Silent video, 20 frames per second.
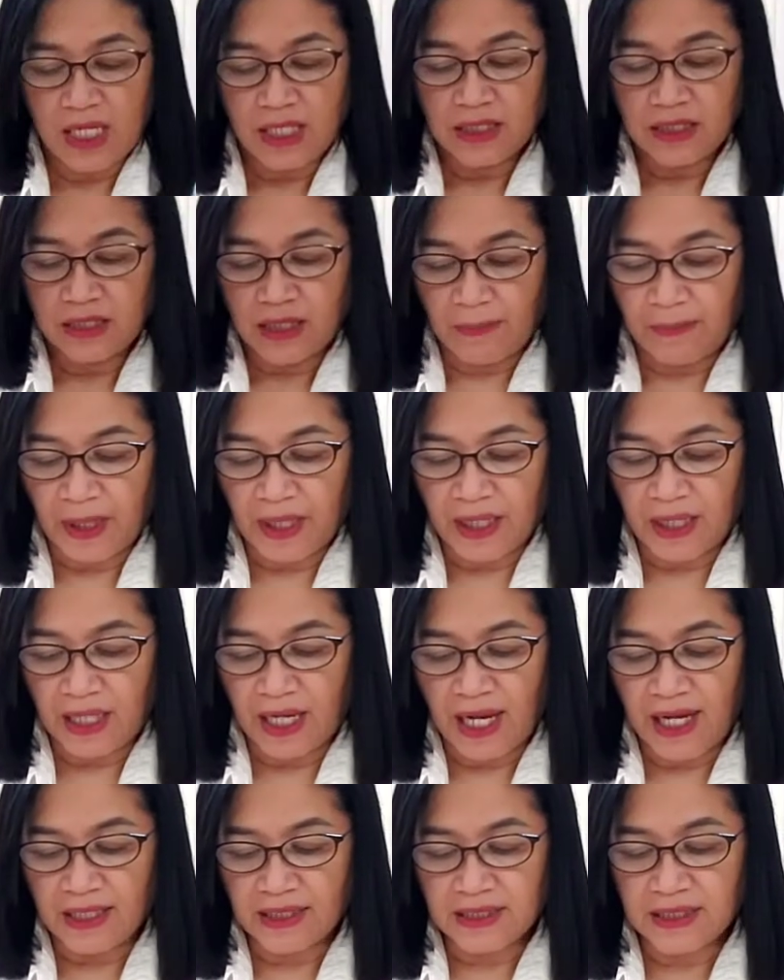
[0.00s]

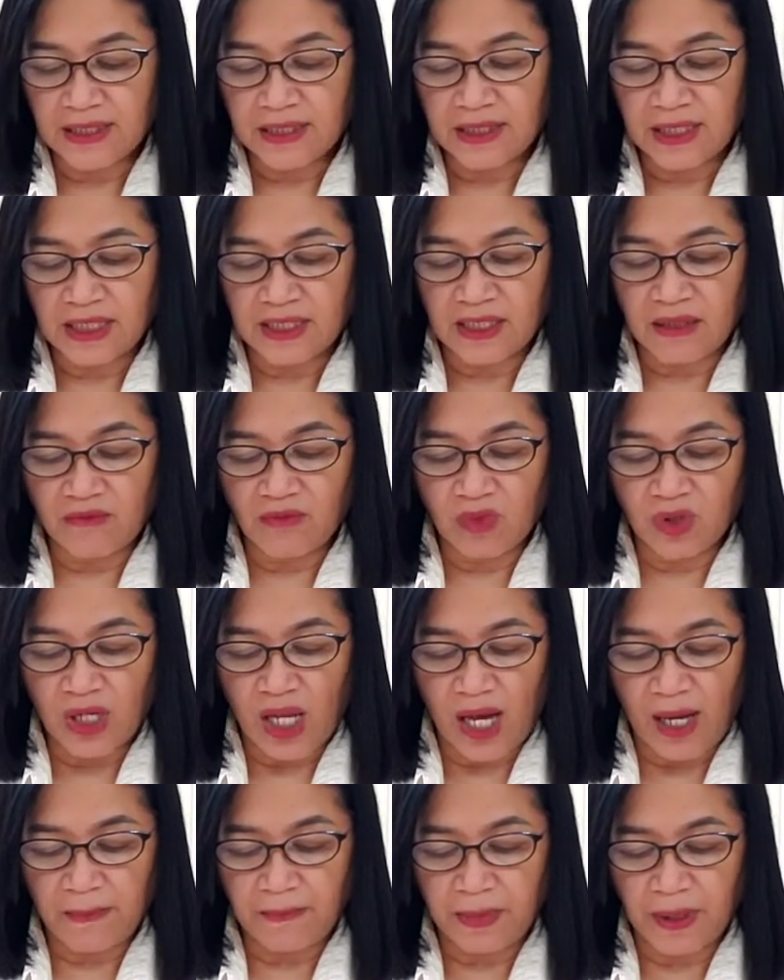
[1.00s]
sapagkat sa
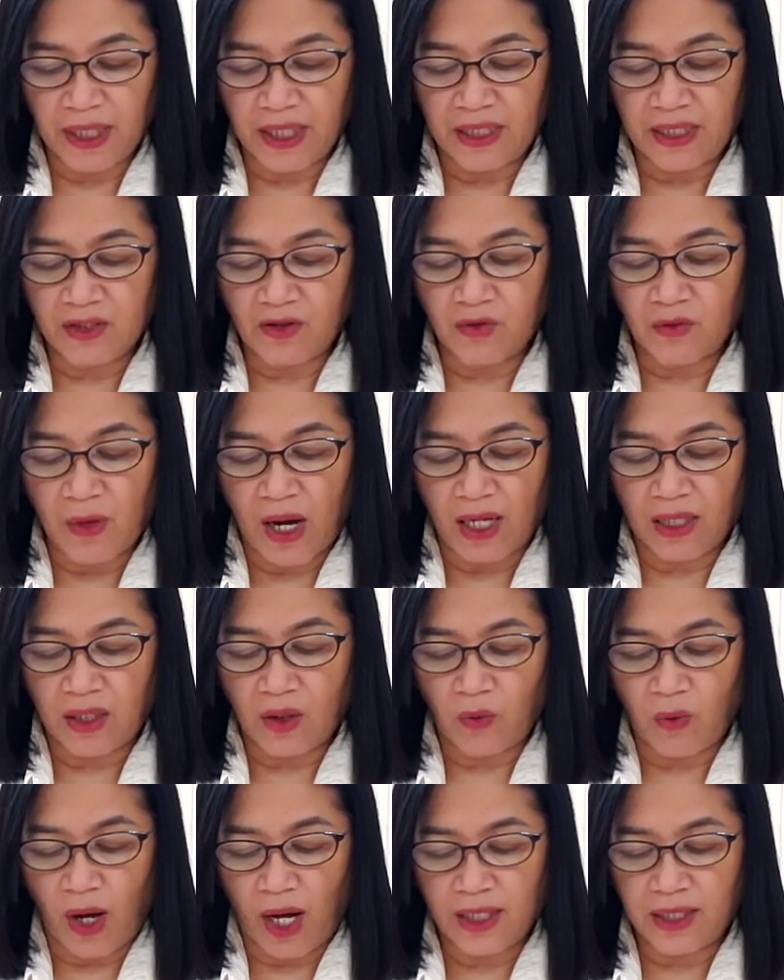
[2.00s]
simula pa ay
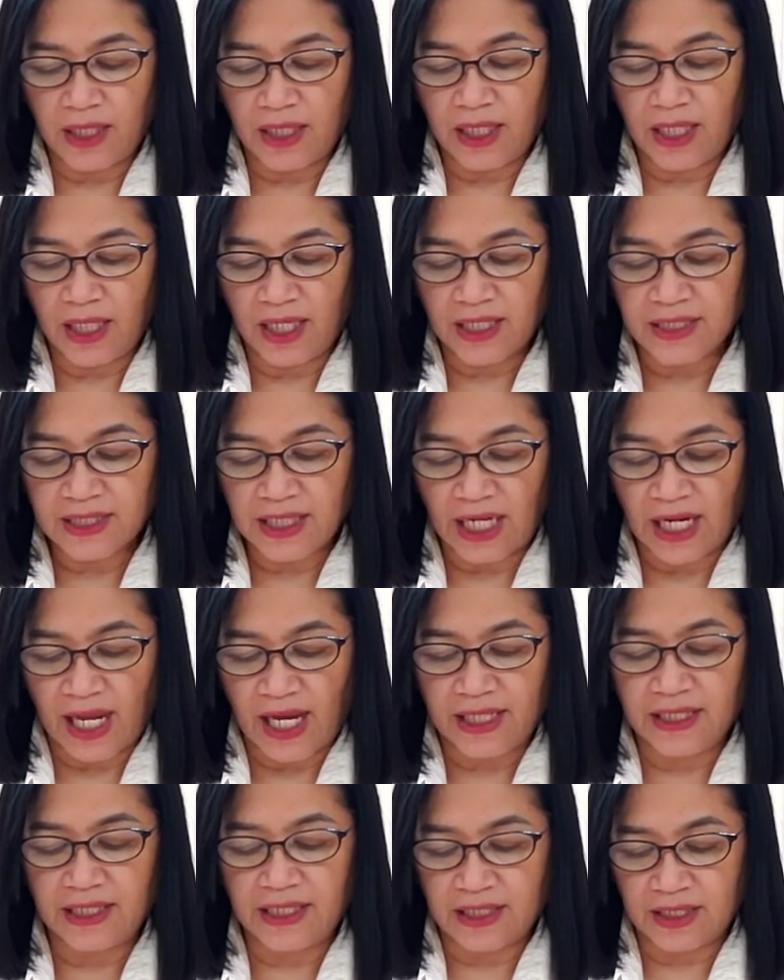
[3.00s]
gumagawa na ng
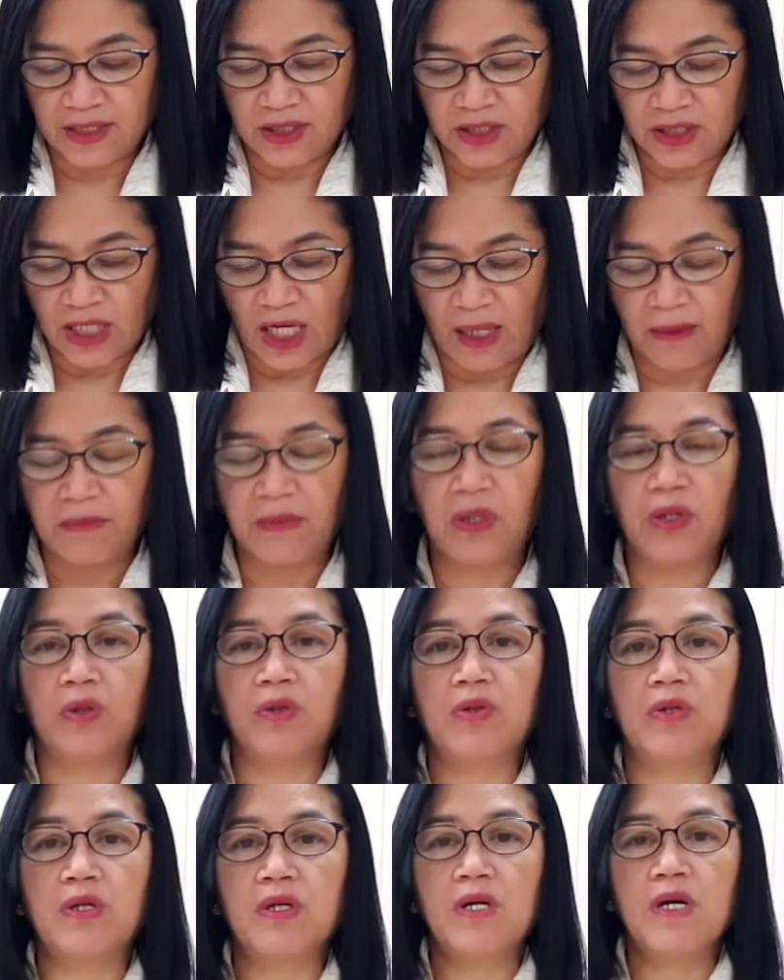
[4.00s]
kasalanan ng
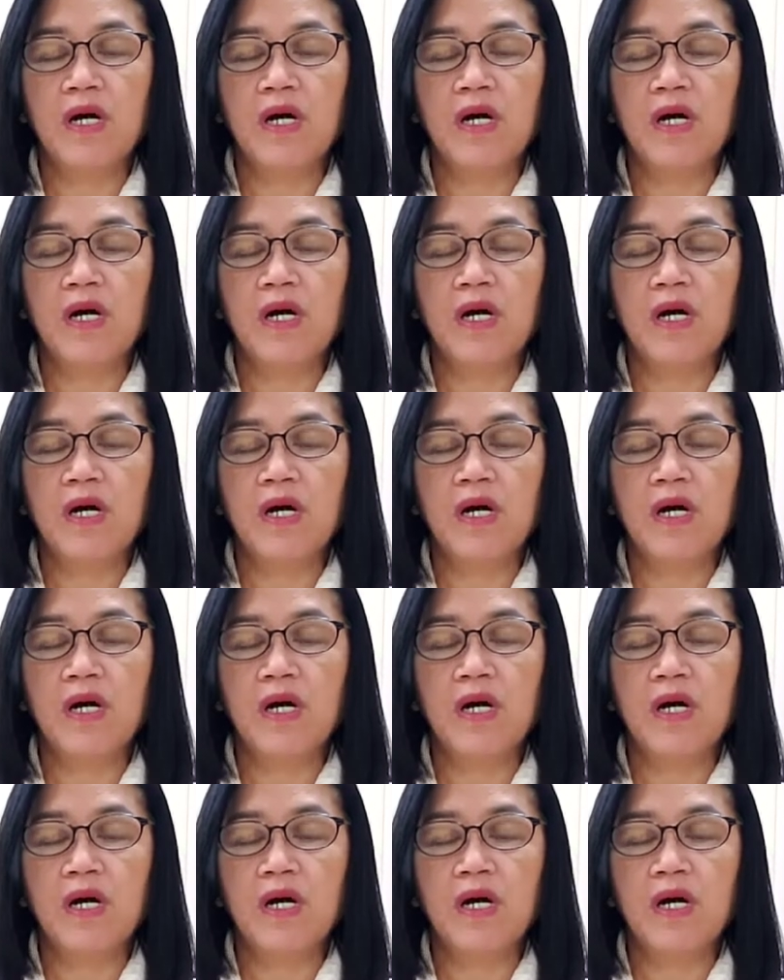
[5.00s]
Diablo.